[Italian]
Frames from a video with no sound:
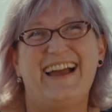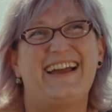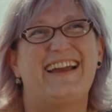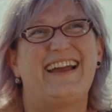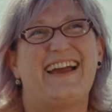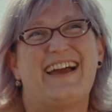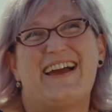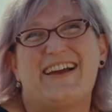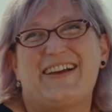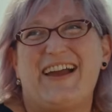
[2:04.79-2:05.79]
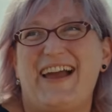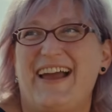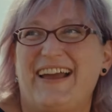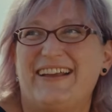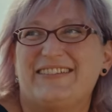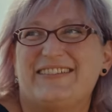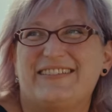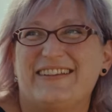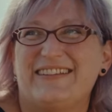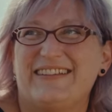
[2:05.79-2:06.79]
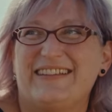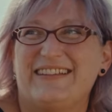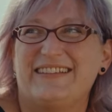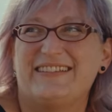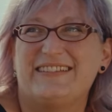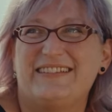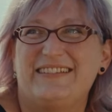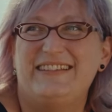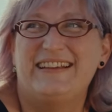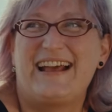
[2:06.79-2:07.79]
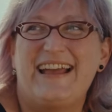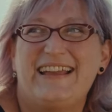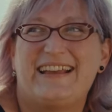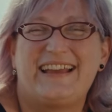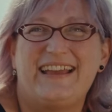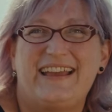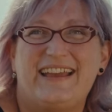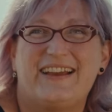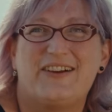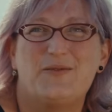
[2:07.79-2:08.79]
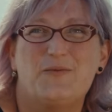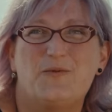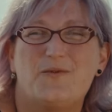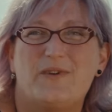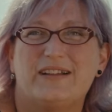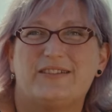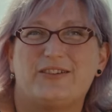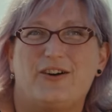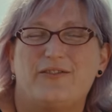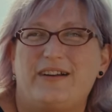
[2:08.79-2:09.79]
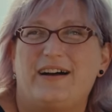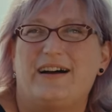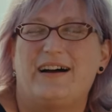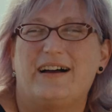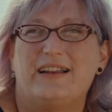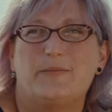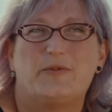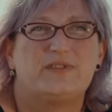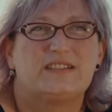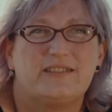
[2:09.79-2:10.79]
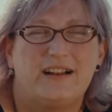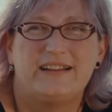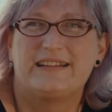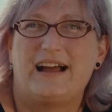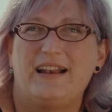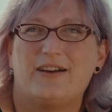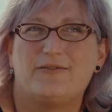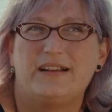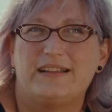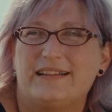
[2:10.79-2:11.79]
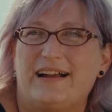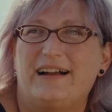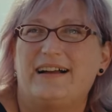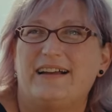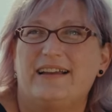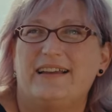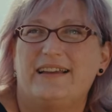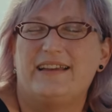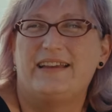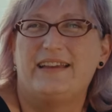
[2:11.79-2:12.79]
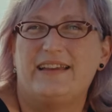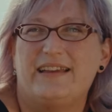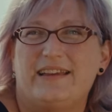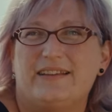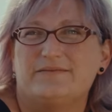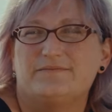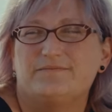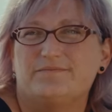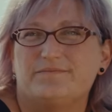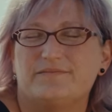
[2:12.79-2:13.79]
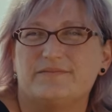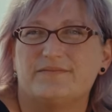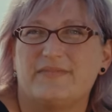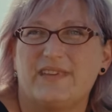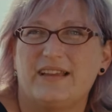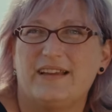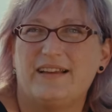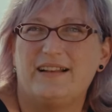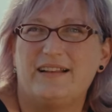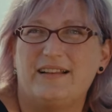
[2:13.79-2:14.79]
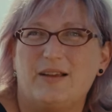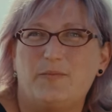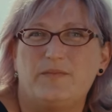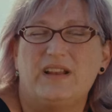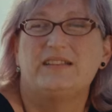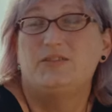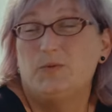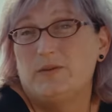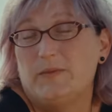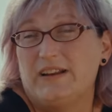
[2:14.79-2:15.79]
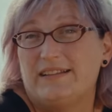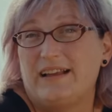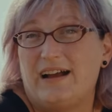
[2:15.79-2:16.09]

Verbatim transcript: eh, eh direi che comunque trova la professionalità, la qualità, eh, la, la, disponibilità